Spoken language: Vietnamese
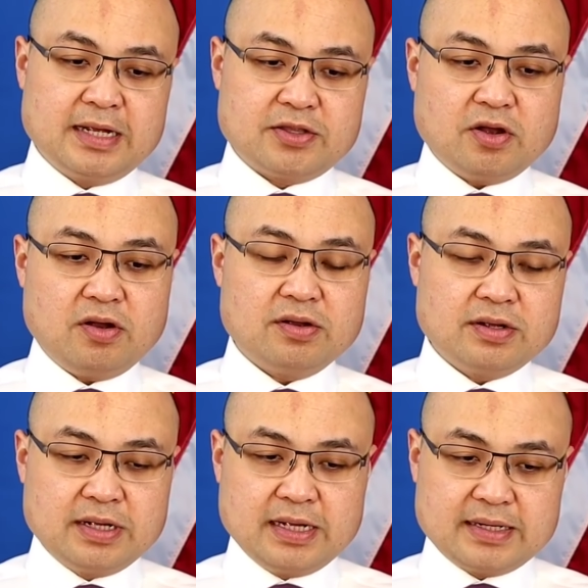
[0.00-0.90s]
uh, cho
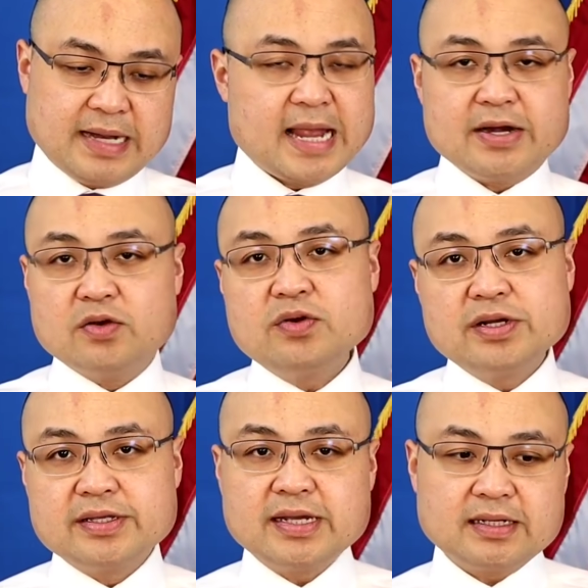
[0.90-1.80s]
đầy đủ
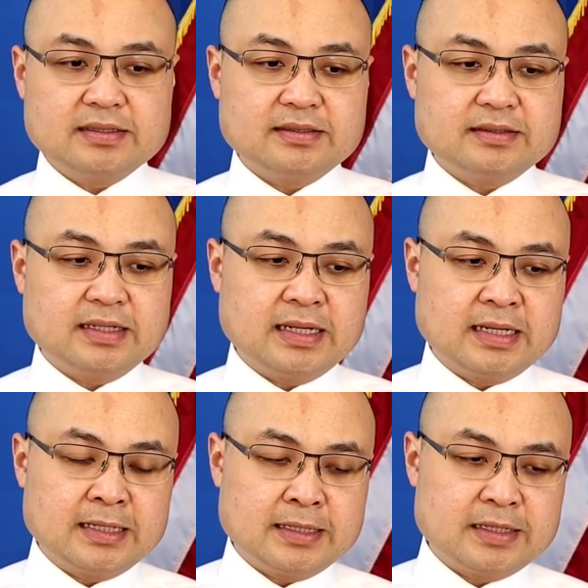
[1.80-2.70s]
người dân
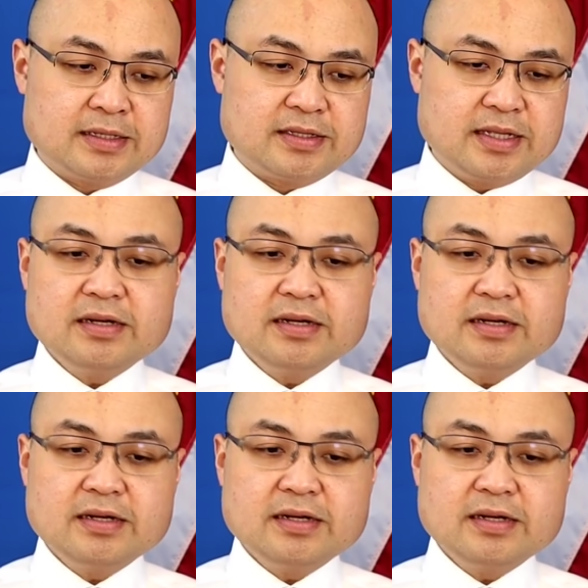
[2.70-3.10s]
uh,